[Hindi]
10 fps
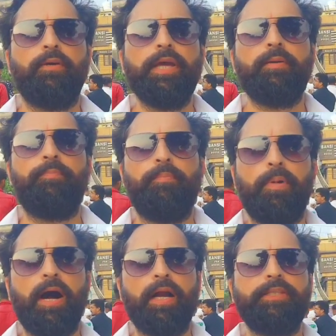एक
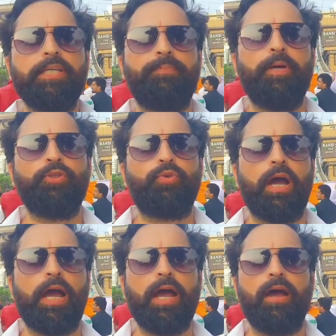महान देश बन
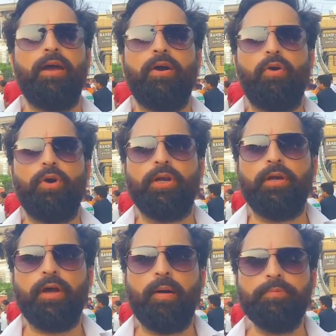चुका है और
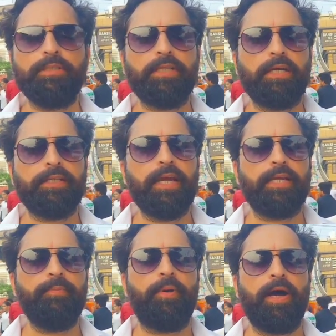हम जो चाहते
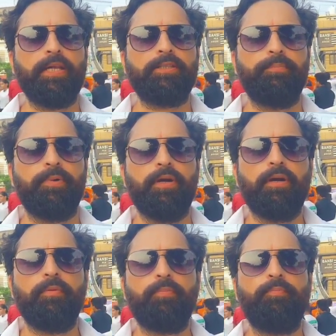हैं कि भारत
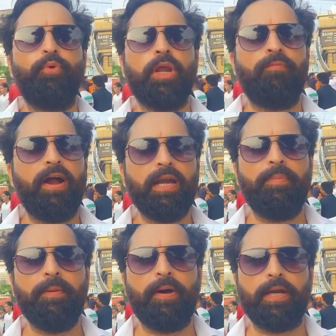पूरे वर्ल्ड
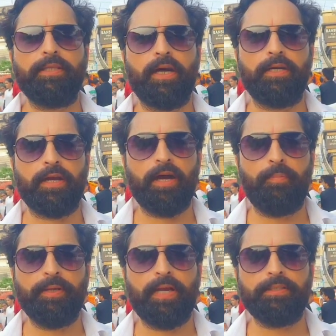में भारत का
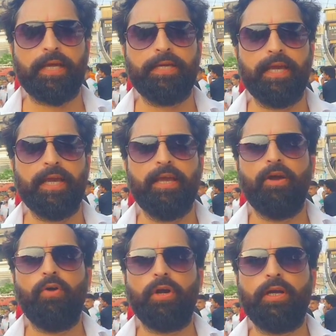डंका बजना चाहिए
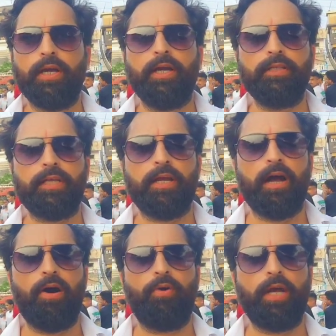और घर घर
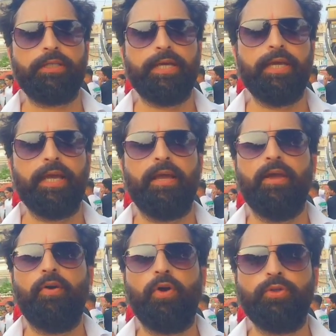तिरंगा होना चाहिए
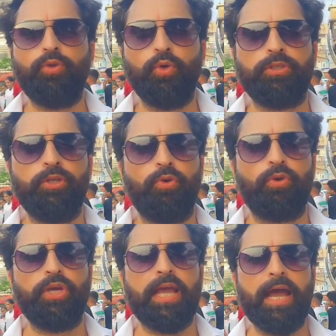और यूथ जो
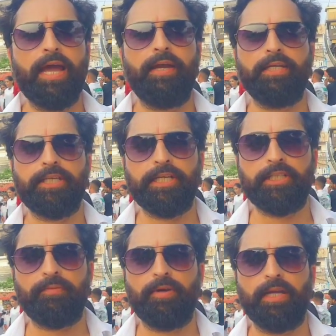की है नशे की
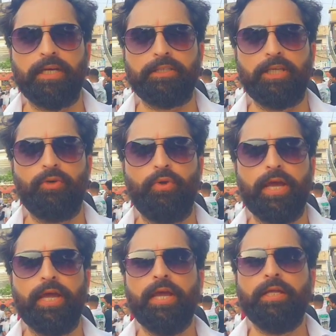तरफ ना जाते
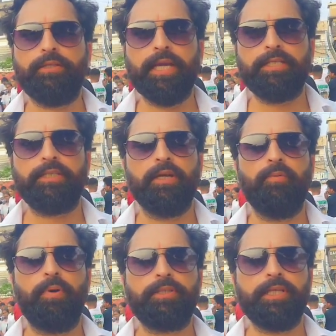हुए देश
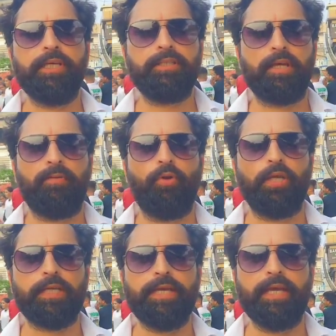भक्ति की तरफ
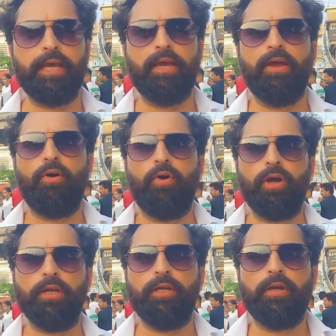होना चाहिए
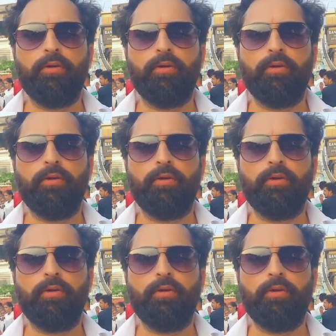और